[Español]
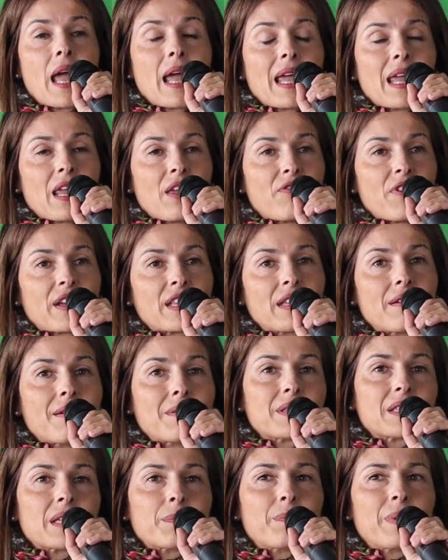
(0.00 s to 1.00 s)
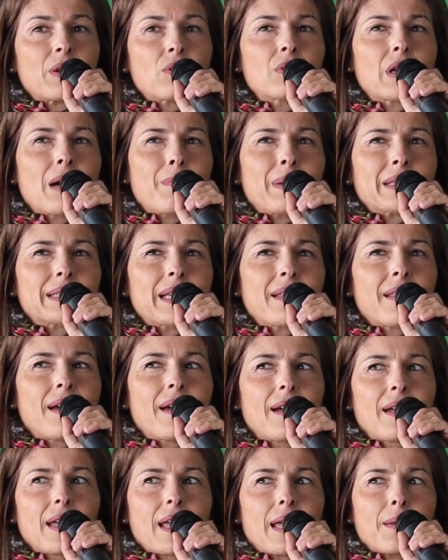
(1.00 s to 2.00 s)
Y efectivamente pego una patada
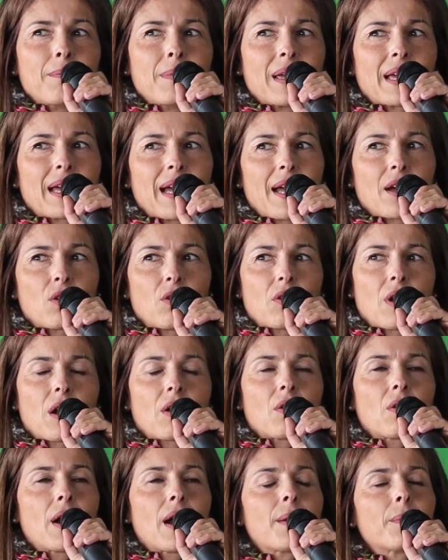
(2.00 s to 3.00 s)
y me cae Coca-Cola